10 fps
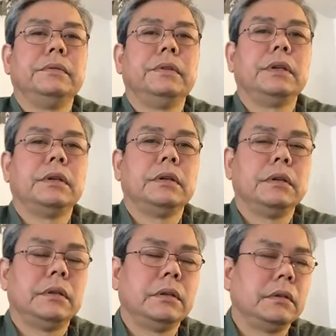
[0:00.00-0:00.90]
vâng
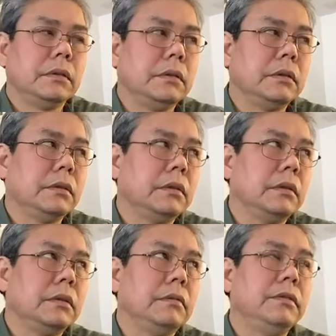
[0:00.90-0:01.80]
à,
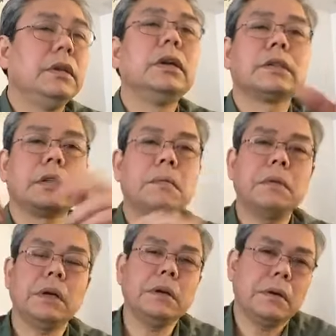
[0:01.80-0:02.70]
vừa
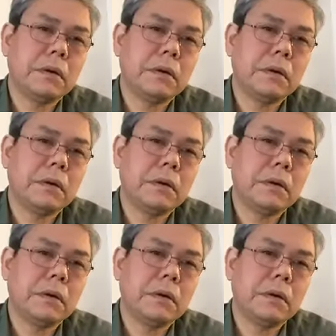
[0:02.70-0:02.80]
xong cái